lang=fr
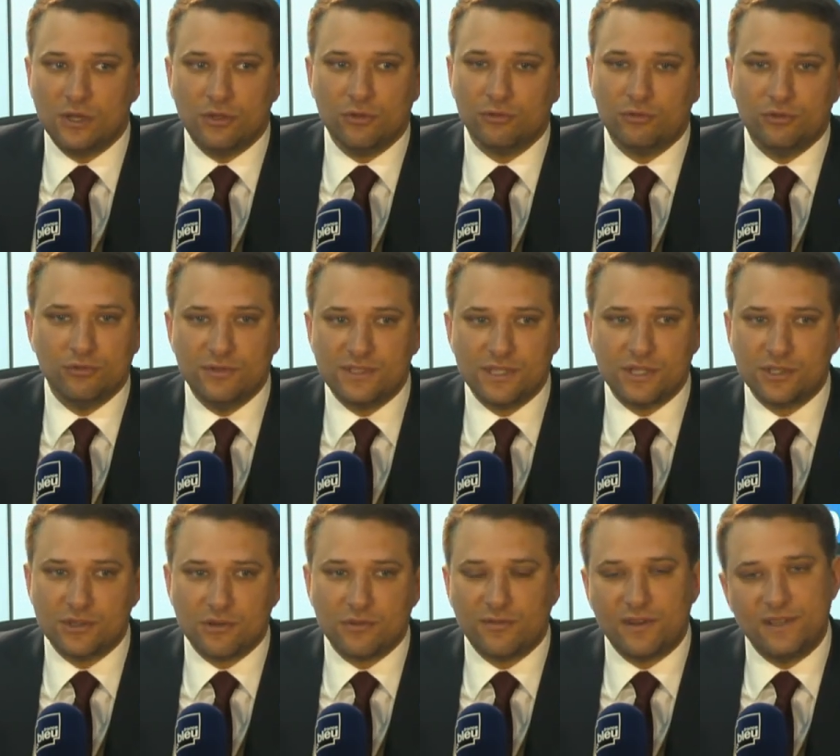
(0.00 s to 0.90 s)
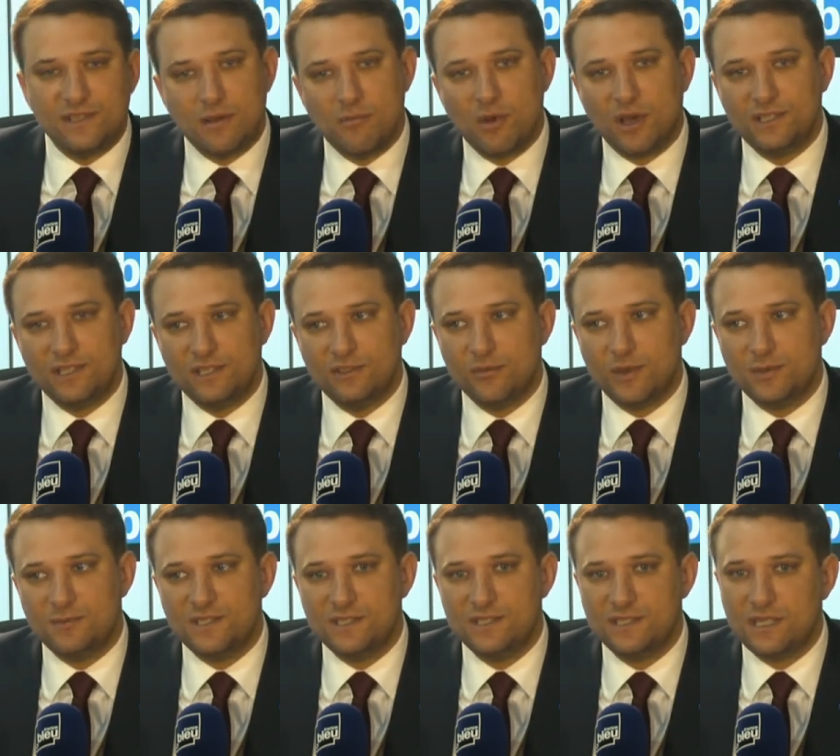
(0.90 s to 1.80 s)
Donc tous ces gens en fait appartiennent au
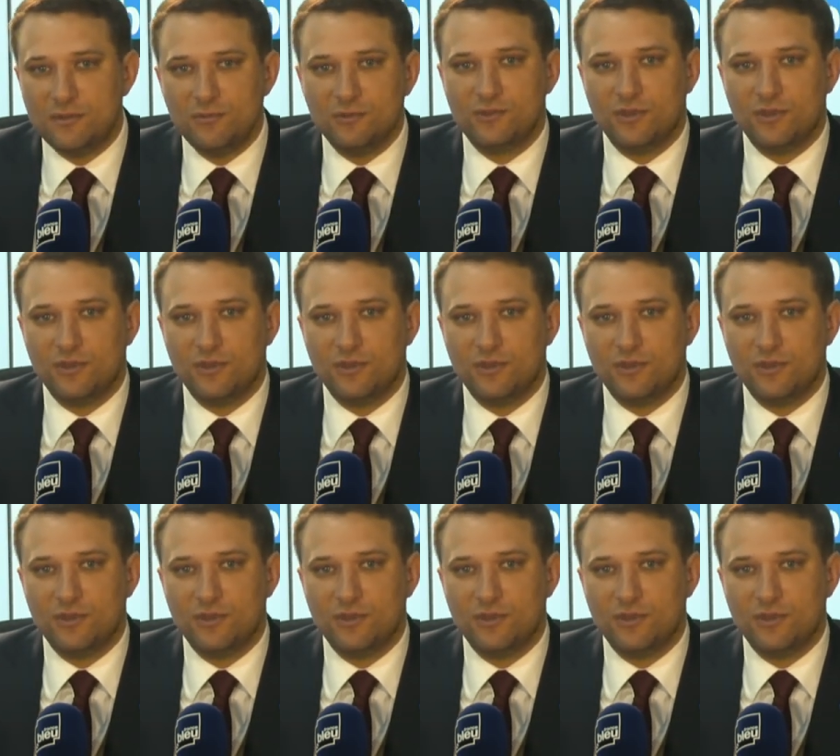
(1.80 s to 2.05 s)
même système.